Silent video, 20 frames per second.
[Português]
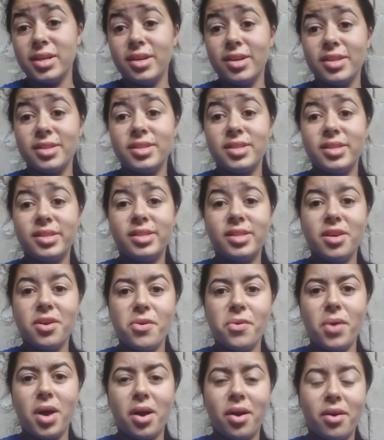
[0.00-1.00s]
Antes de
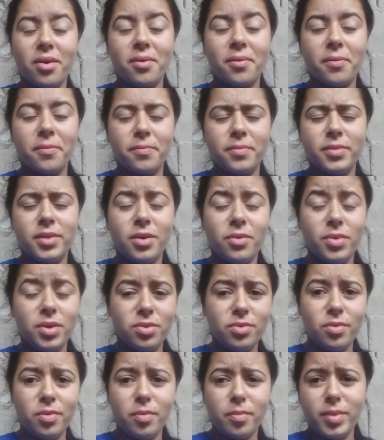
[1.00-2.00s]
eu, de eu ir
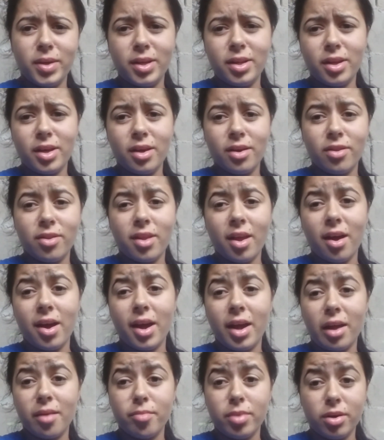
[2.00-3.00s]
dormir, né, eu tava
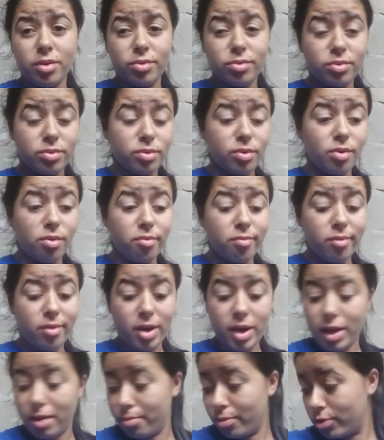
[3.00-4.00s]
quebrando os cocos,
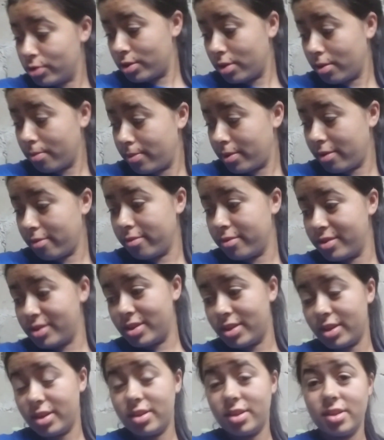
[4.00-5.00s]
aqui mostrar pra
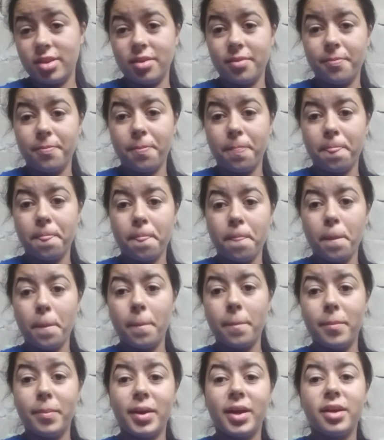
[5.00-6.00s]
vocês.
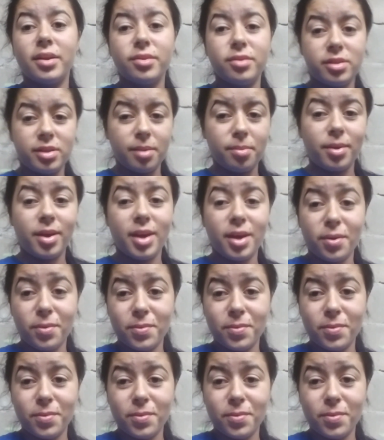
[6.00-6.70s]
Pra quem não sabe o que